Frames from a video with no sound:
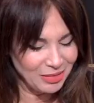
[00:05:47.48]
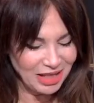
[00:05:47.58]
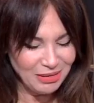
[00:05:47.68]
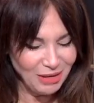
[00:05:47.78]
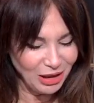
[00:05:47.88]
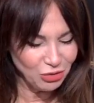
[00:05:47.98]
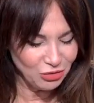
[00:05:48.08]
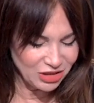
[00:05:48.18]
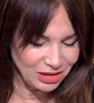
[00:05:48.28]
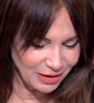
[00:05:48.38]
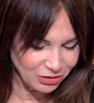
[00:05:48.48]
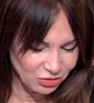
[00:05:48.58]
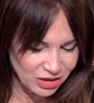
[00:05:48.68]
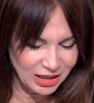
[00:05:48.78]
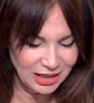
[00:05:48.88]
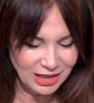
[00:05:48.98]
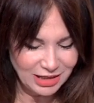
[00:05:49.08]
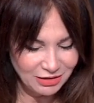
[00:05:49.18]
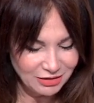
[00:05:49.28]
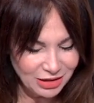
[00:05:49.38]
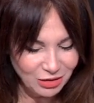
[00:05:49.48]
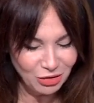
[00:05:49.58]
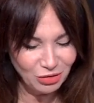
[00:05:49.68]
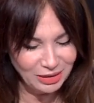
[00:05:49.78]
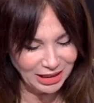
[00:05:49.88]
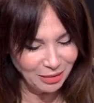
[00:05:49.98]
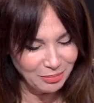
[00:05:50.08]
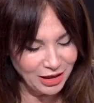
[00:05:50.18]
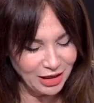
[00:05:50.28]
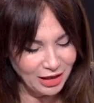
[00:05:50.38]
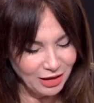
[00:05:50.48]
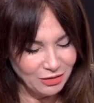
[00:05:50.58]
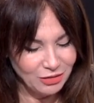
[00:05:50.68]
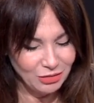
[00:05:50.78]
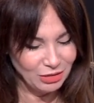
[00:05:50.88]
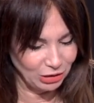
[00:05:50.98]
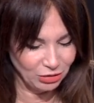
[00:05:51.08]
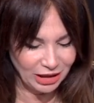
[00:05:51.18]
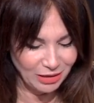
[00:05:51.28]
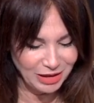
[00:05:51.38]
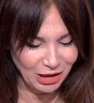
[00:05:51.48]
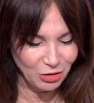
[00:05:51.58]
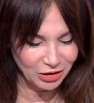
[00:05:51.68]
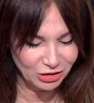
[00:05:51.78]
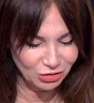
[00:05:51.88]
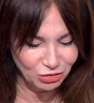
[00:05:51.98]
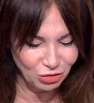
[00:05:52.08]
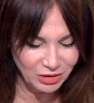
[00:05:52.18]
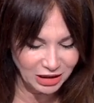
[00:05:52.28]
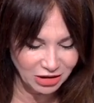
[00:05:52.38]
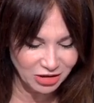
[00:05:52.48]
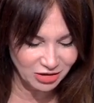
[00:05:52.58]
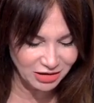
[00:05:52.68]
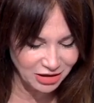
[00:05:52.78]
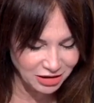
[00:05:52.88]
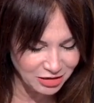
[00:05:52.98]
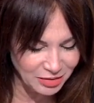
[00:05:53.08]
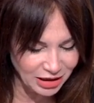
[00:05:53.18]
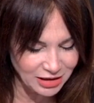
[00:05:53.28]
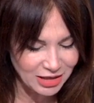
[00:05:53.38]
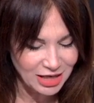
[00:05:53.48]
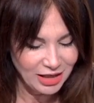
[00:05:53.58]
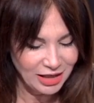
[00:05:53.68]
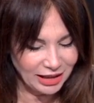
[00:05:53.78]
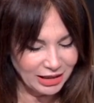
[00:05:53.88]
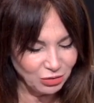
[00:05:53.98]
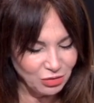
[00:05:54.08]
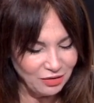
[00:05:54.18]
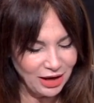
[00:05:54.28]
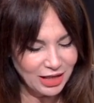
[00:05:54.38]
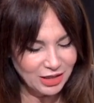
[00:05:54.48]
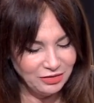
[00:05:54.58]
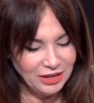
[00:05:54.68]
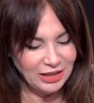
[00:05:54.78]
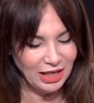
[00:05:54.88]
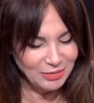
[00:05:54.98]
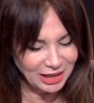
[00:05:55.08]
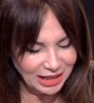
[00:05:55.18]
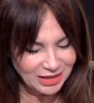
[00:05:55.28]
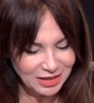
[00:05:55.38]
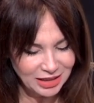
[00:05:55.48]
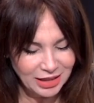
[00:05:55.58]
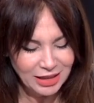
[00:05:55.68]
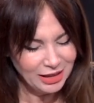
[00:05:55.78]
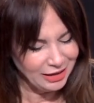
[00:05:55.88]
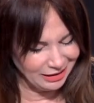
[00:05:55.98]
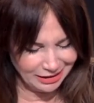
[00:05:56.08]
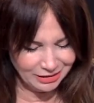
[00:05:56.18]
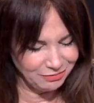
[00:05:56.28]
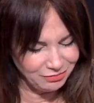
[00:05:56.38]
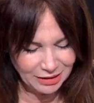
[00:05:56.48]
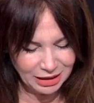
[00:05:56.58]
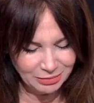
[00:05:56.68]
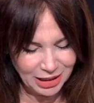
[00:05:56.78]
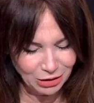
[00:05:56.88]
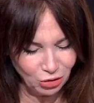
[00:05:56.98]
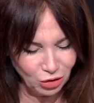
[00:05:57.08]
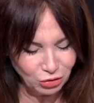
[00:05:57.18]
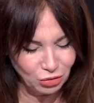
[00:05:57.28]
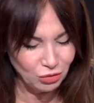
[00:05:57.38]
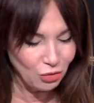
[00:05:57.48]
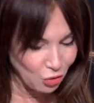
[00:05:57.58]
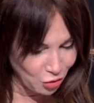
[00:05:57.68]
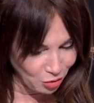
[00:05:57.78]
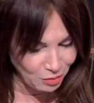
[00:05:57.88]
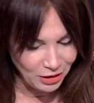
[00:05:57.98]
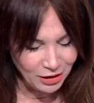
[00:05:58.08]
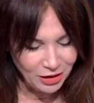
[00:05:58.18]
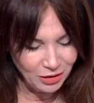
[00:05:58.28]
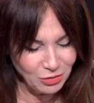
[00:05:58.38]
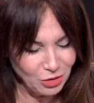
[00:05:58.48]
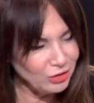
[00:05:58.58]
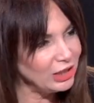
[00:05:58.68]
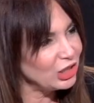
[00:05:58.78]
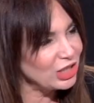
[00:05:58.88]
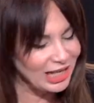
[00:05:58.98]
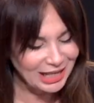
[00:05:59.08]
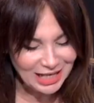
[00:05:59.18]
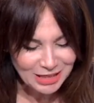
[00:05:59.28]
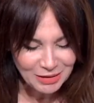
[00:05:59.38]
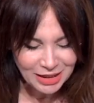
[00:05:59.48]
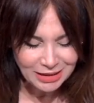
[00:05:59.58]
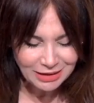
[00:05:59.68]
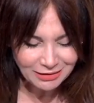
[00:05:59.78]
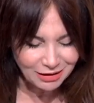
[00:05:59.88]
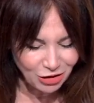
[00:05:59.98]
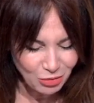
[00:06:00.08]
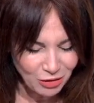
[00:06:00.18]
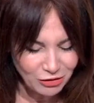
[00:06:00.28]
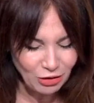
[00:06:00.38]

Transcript: Brahim Malouf, Gilles Bartougil, Asaf Avidan, Ben Harper, euh, aux 4 Grammy Awards de son groupe The Innocent the Criminals, Arik Troufaz, Fit, Hamid Khasri et, et bien d'autres, euh, Oum ou encore Natacha Atlas. Euh, comment